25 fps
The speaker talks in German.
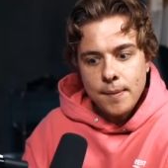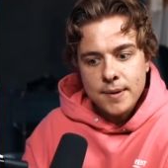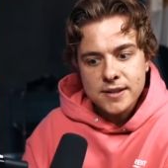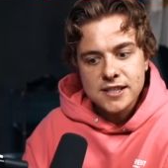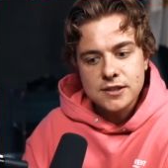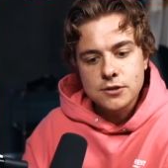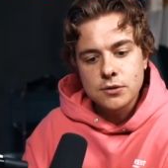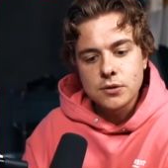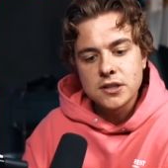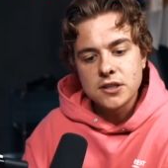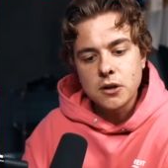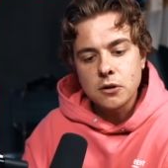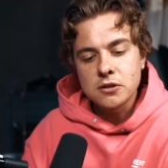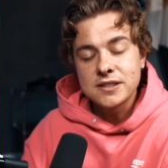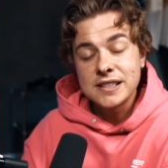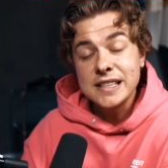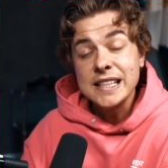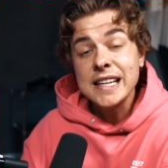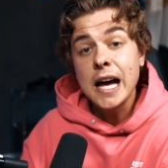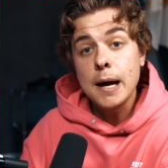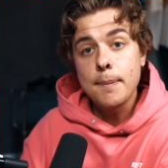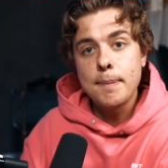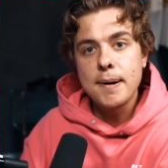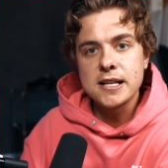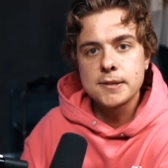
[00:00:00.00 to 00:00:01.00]
man es natürlich aus
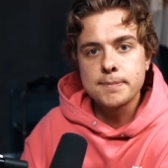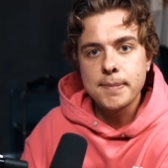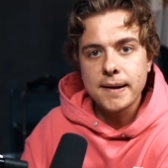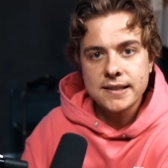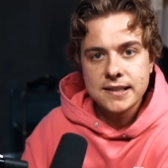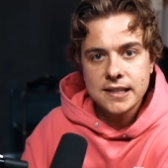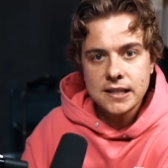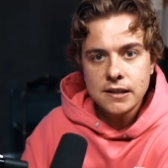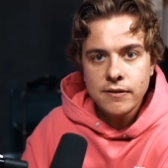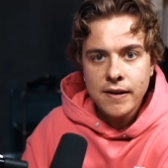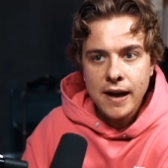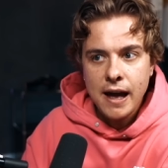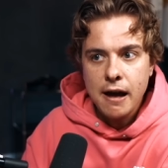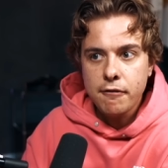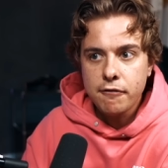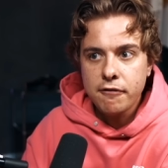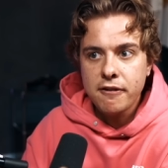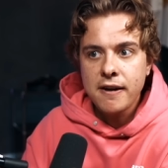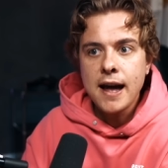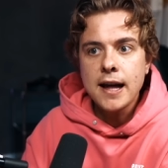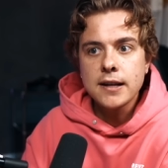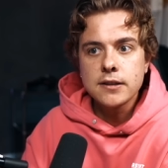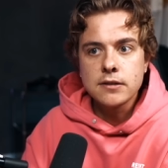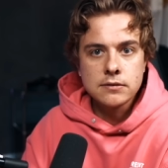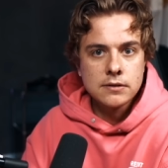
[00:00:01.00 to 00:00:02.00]
ihrer Perspektive
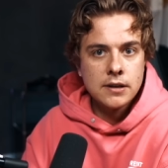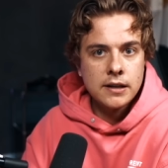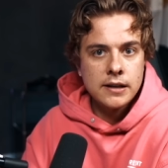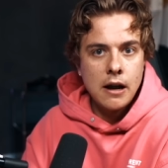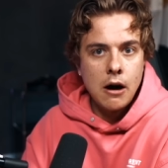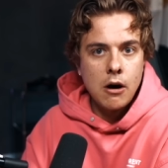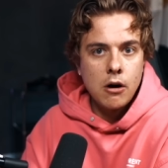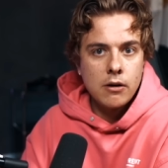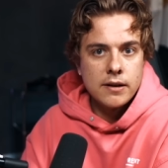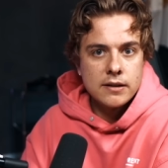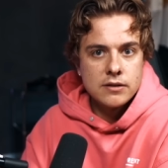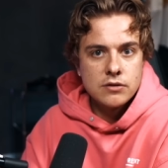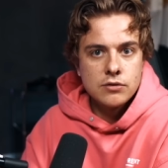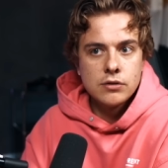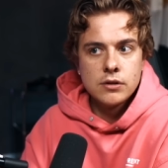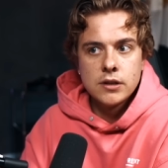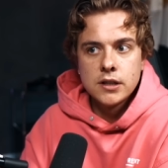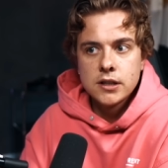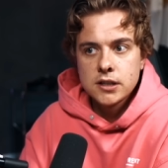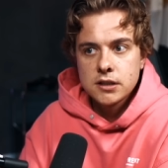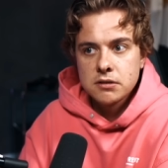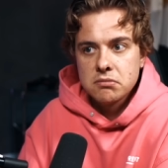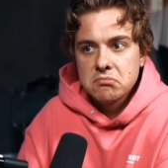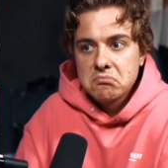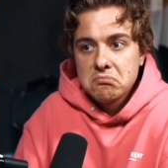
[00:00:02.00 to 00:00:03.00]
erfährt und dann auch
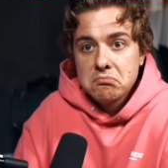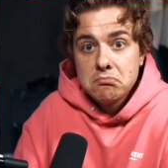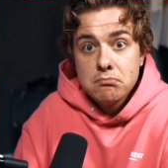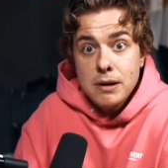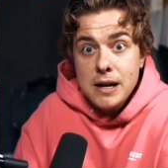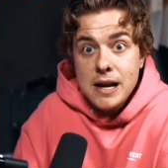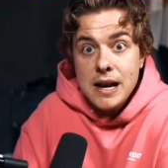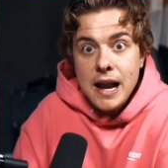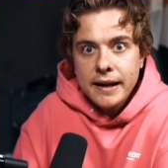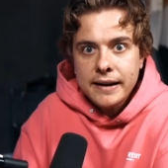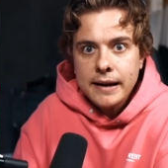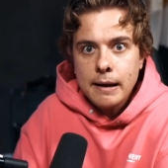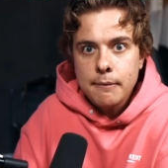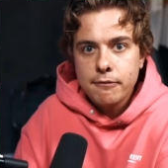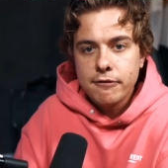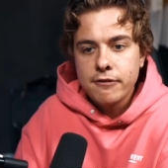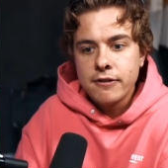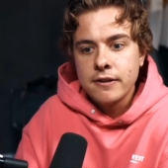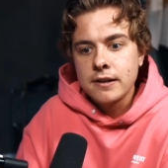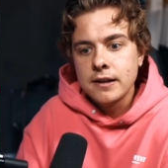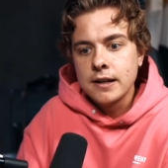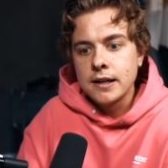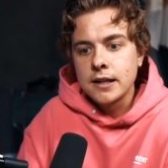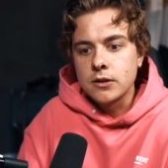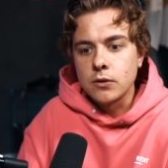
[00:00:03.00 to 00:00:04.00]
natürlich Mitleid
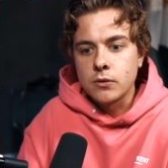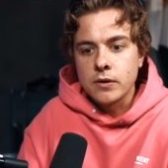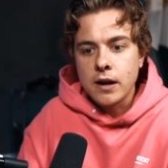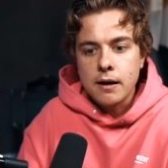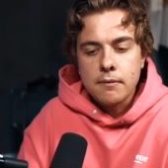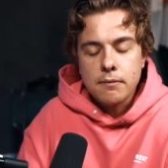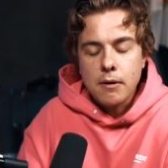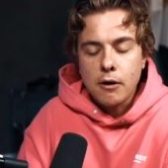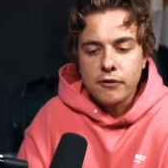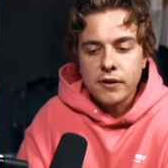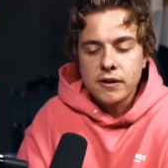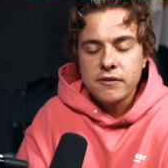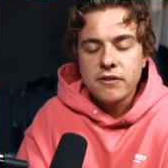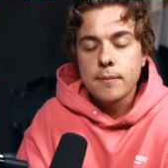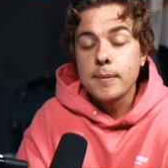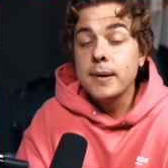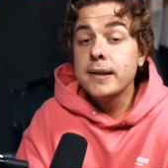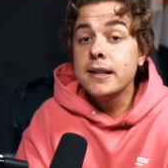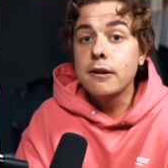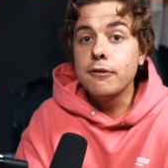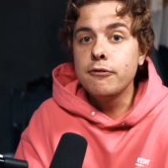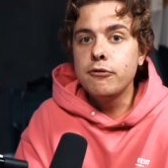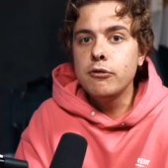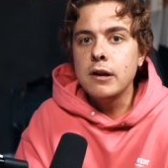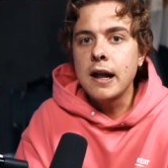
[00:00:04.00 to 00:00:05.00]
empfindet oder auf jeden Fall
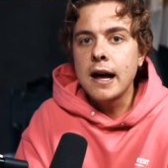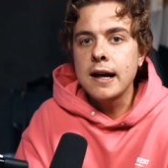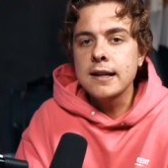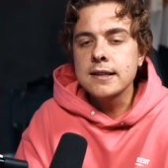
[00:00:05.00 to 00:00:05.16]
Mitgefühl